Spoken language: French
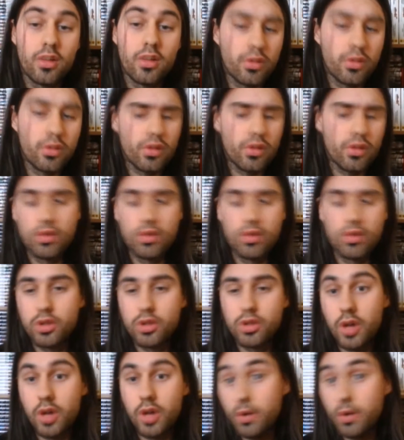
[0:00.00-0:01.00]
Donc le
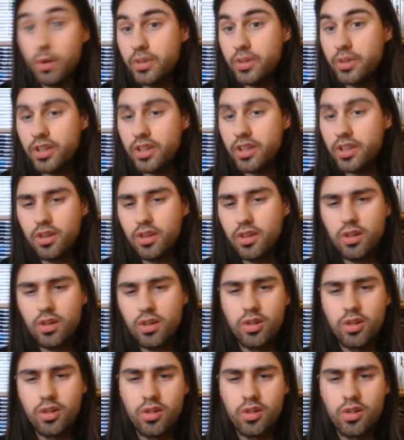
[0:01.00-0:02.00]
jeu a eu 5
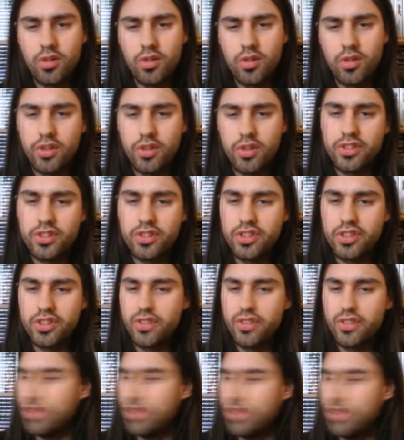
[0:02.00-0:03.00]
ans le
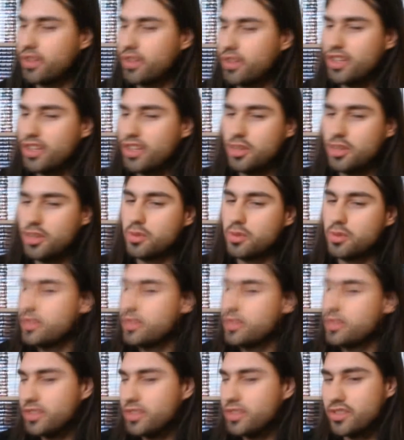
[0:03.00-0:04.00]
26 février, donc
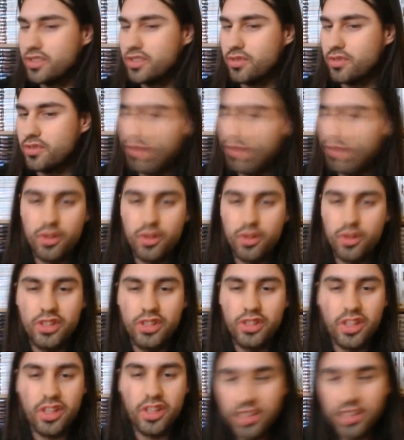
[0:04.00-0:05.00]
c'était
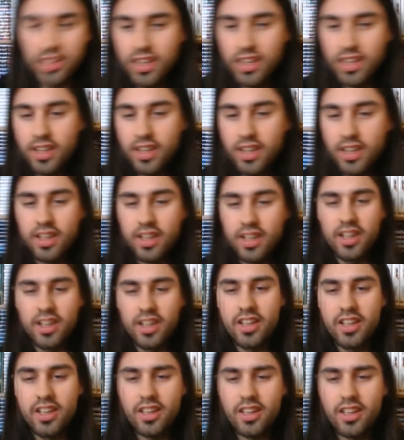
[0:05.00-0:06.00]
vendredi dernier,
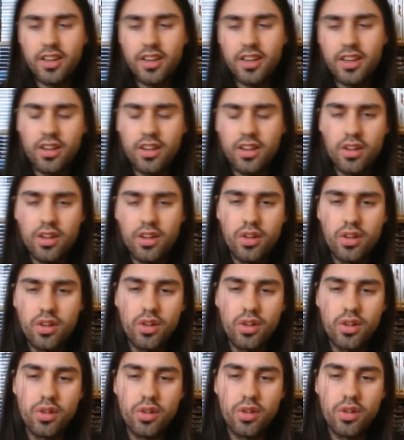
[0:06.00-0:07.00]
et
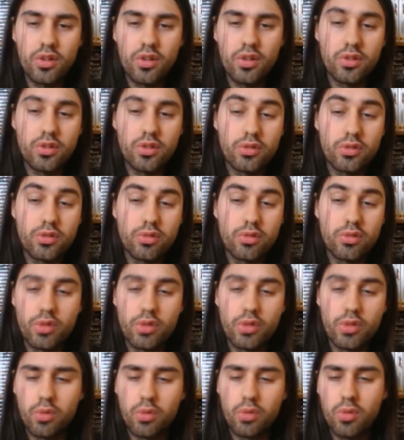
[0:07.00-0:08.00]
euh,
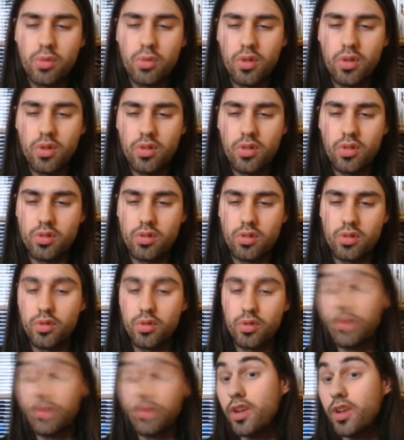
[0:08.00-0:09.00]
tout simplement
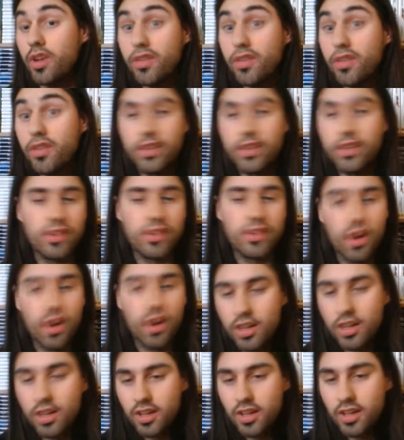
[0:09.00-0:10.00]
euh, il fallait fêter
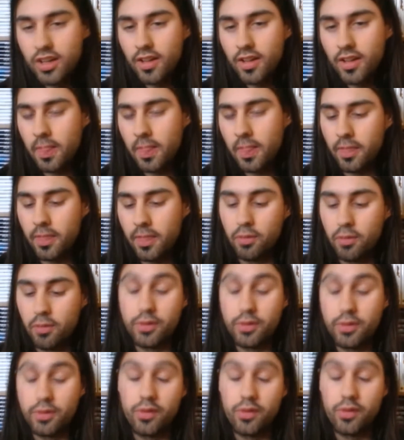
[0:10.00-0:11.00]
ça. Euh,
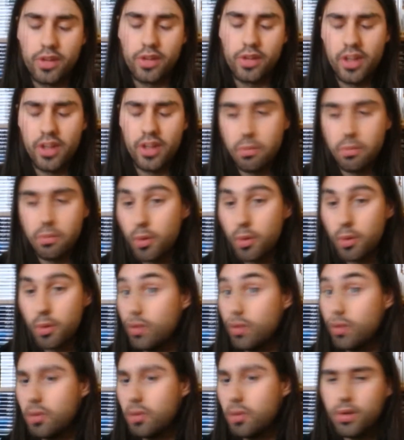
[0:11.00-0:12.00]
parce que Vanguard a
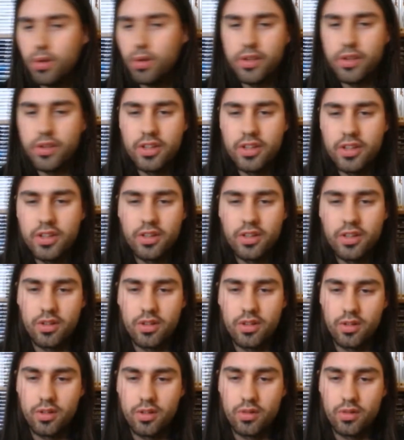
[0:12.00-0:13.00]
beaucoup apporté
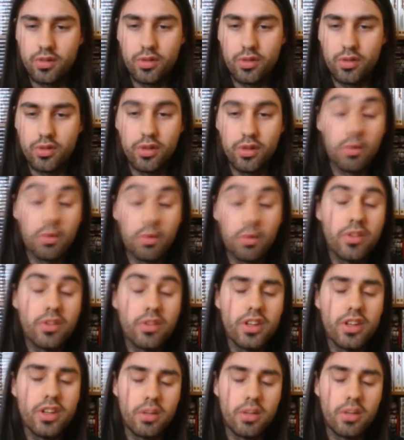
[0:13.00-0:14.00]
dans ma
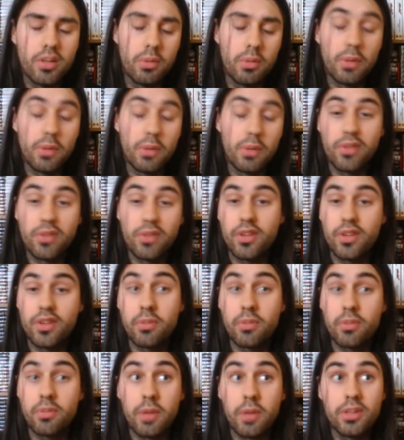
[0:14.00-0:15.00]
vie, et m'a
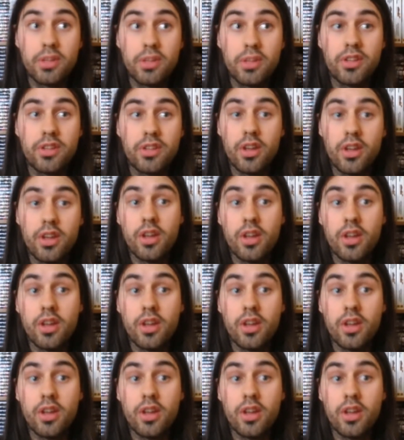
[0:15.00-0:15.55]
permis